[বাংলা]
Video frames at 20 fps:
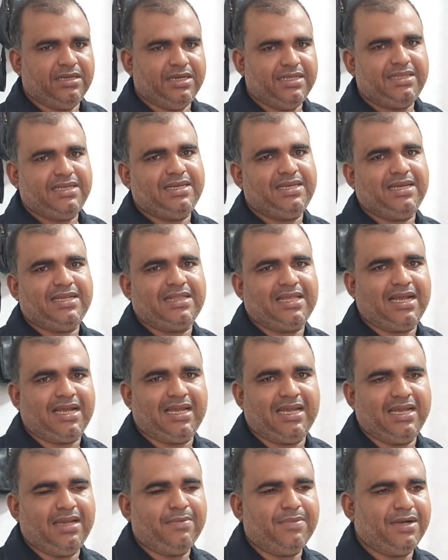নীতি ঠিক
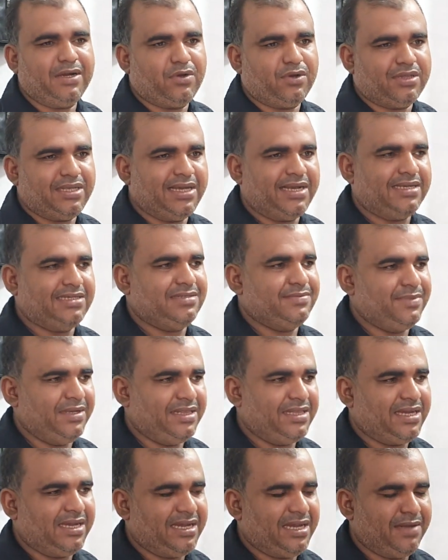থাকে বা কথায় কাজে
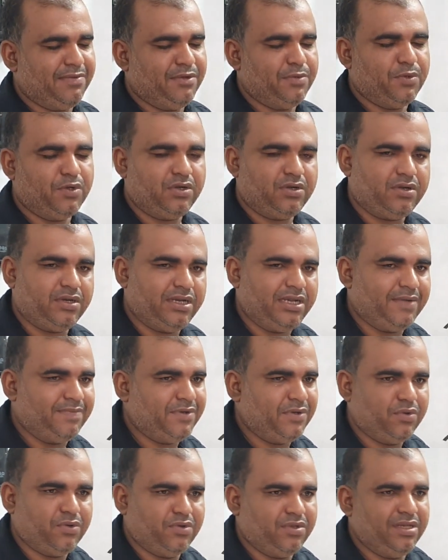মিল থাকে আমি মনে করি
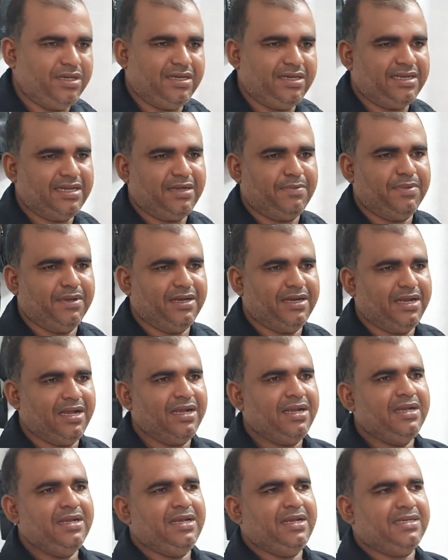আপনি কোনোদিনই ঠেকবেন না
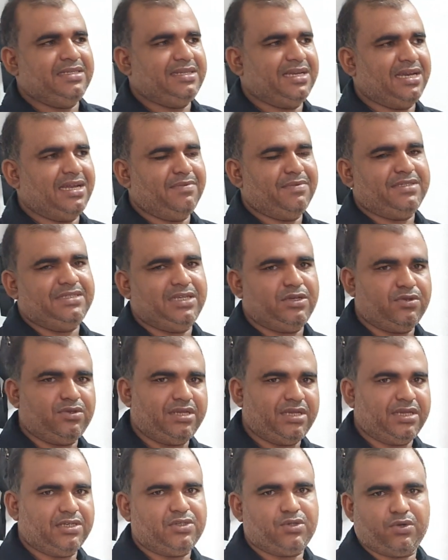ইনশাল্লাহ আমি জিরো
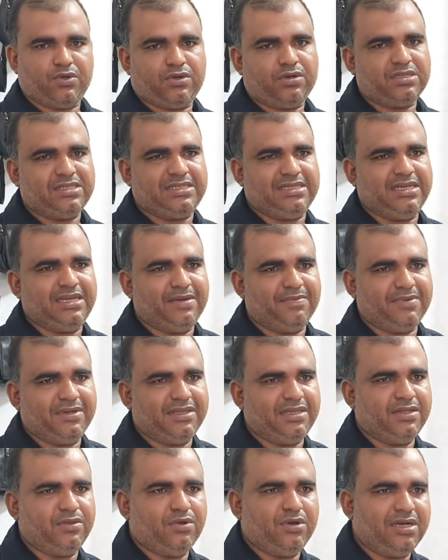থেকে শুরু করছি
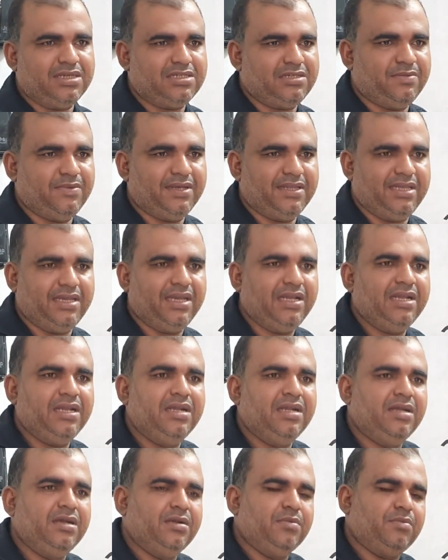আপনাদের দোয়ার সুবাদে
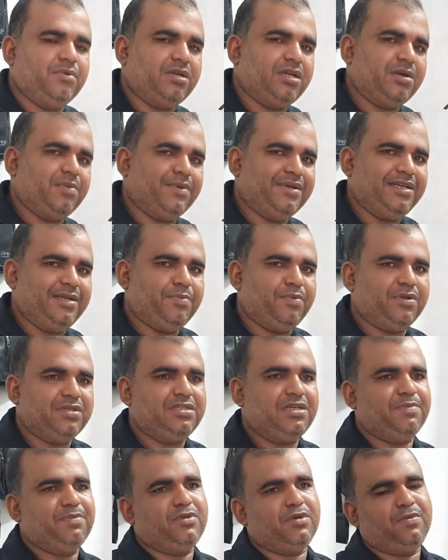মোটামুটি
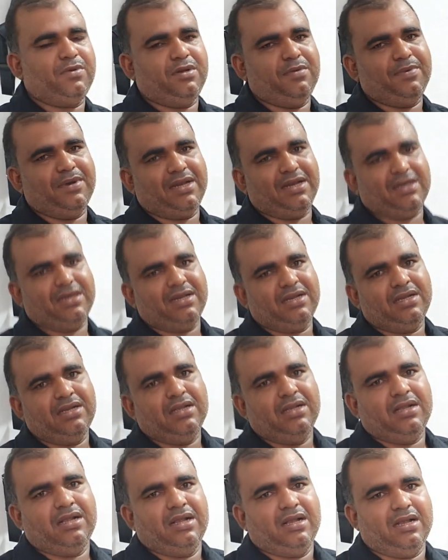পর্যাপ্ত পরিমাণ
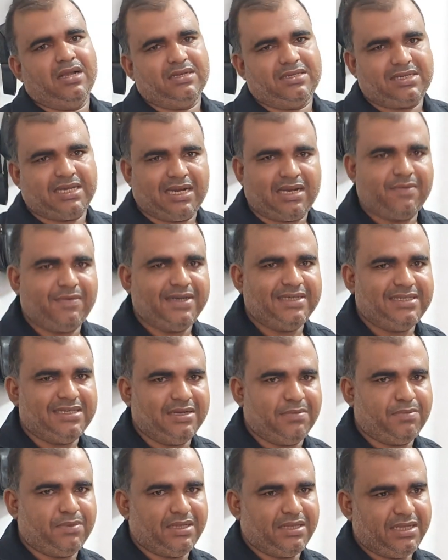সারা পাইছি
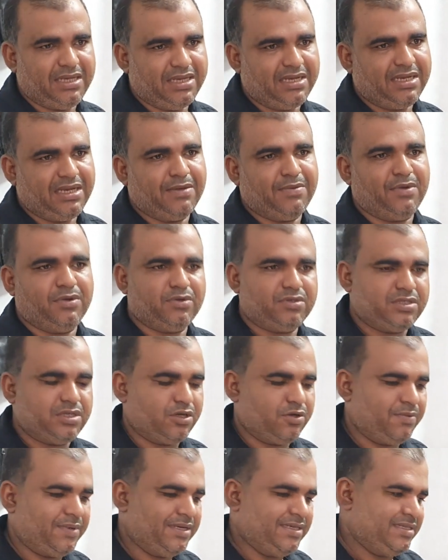আপনাদের এবং
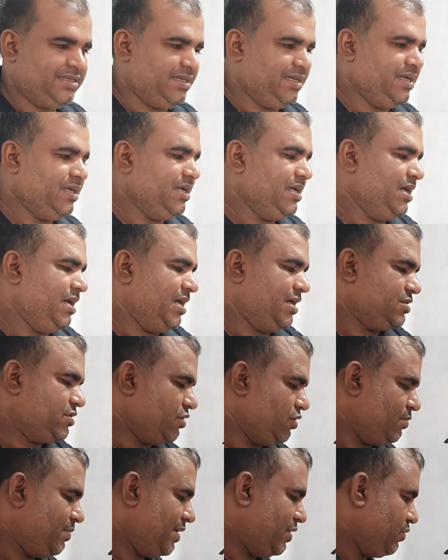উৎসাহ পাইছি
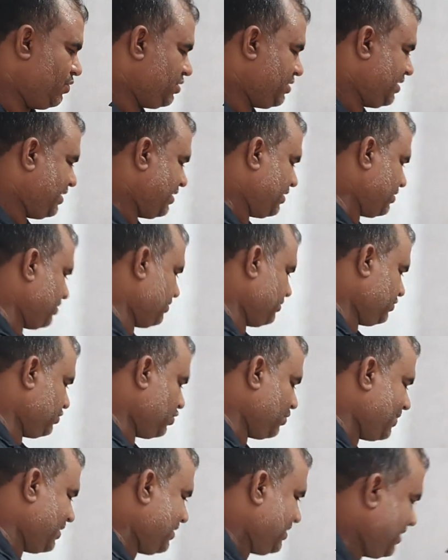আসলে মানুষের
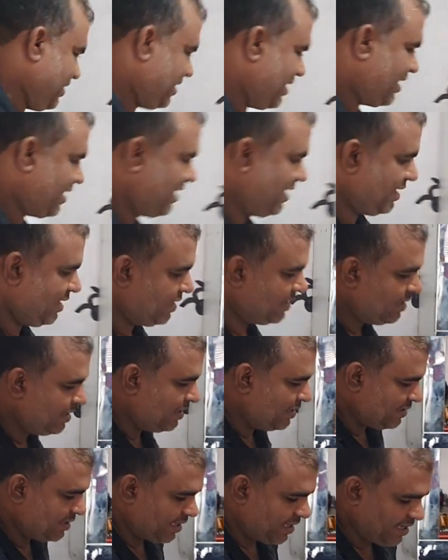জবান ঠিক থাকলে
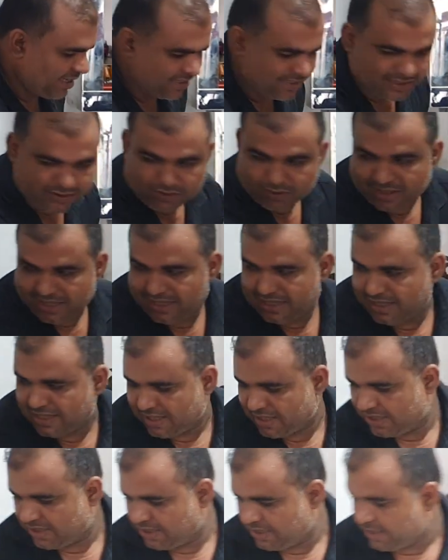তার আর কিছু লাগে না